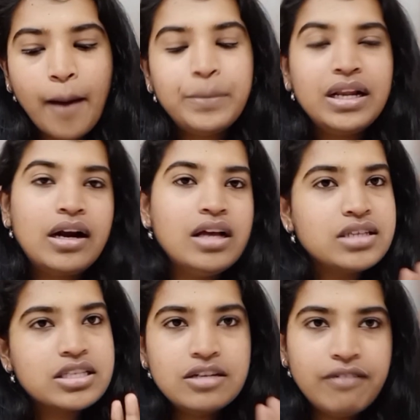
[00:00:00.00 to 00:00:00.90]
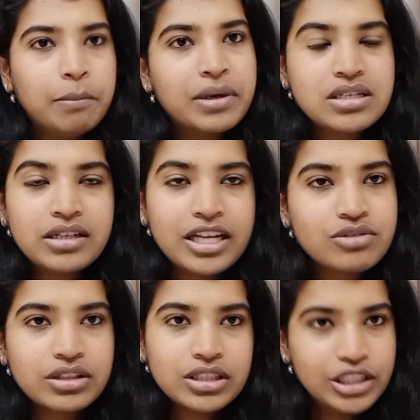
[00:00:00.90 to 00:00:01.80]
அப்படி இல்லைனா சிக்ஸ்டி ஃபைவ்
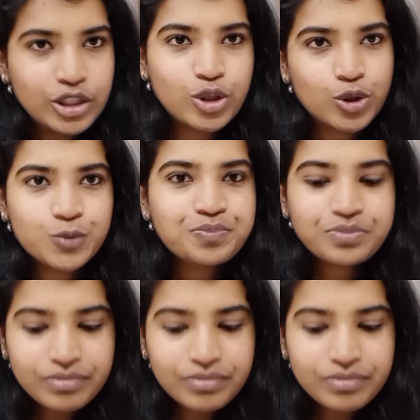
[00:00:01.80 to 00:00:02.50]
பர்சன்டேஜ் வந்து இருக்கணும்